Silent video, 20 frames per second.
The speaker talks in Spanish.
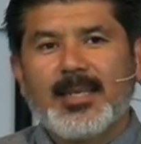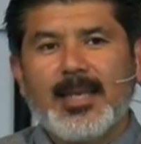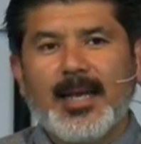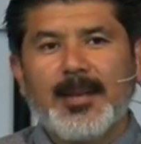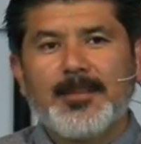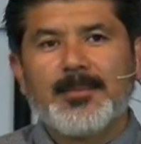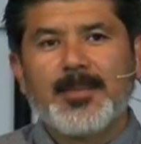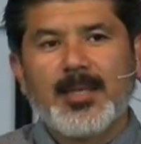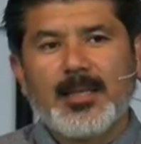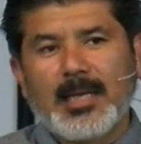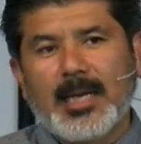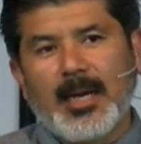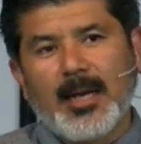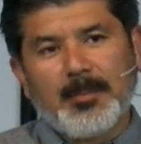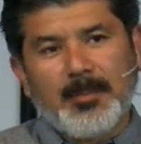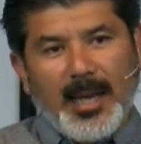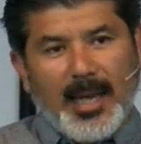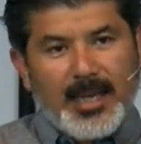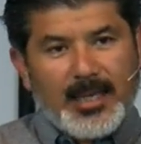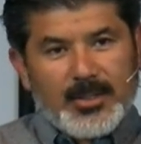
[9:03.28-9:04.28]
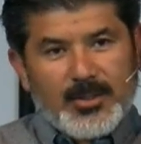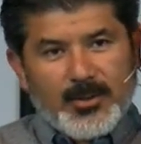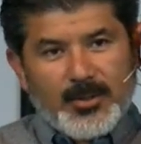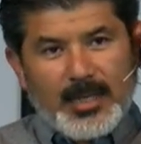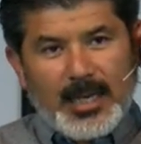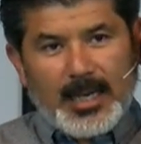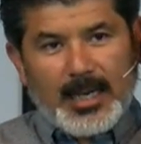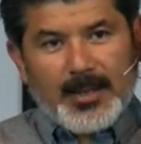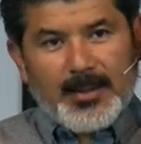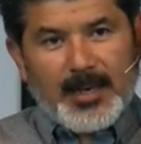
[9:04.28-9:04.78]
Ya, llegaba el maestro y
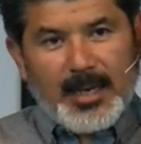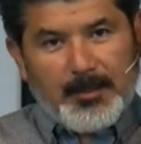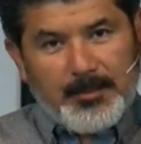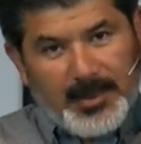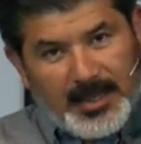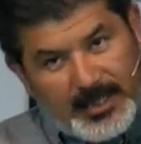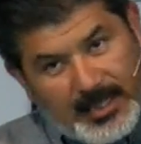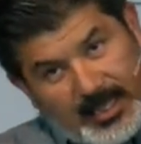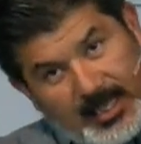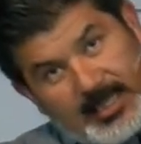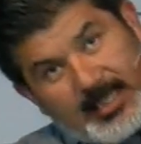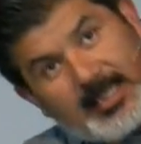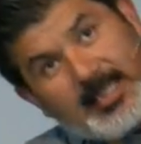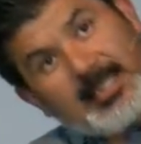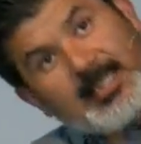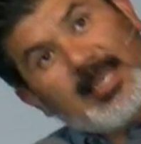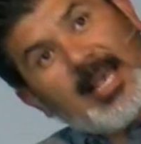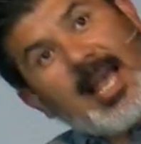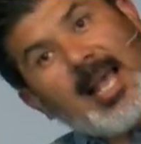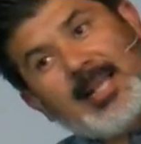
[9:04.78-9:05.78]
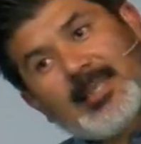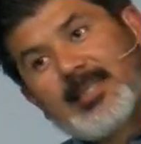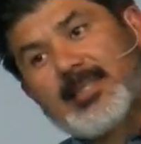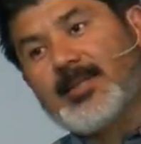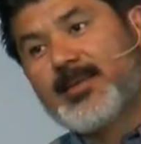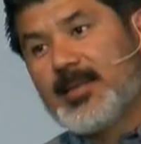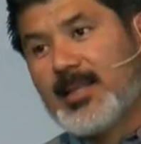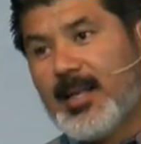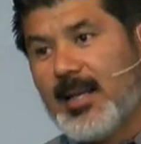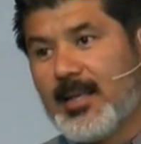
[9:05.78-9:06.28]
te agarraba de las patillas y ¡zas!
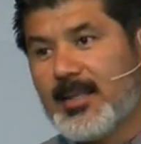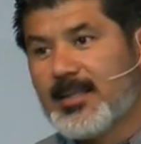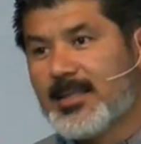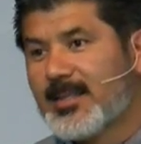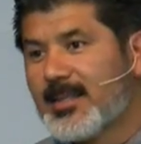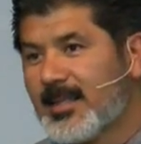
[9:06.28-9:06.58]
¿Verdad?